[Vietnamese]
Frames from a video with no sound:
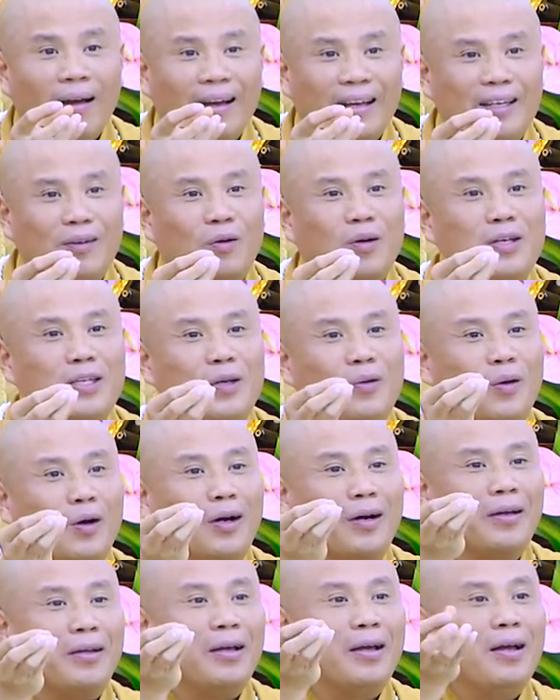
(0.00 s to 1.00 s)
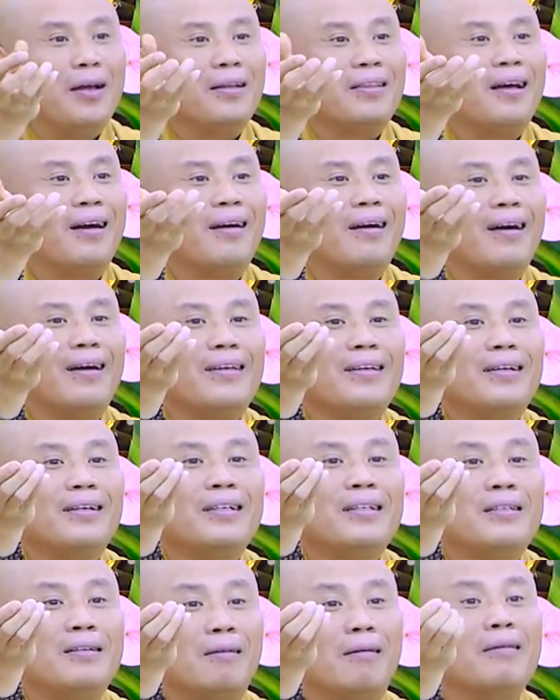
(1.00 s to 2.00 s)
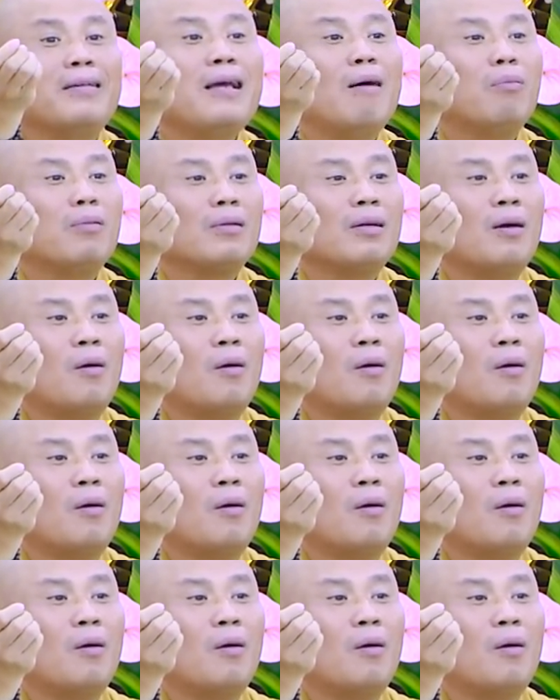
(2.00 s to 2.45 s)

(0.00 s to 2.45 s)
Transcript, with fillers: ví dụ có nhiều người từ ở dưới nửa dốc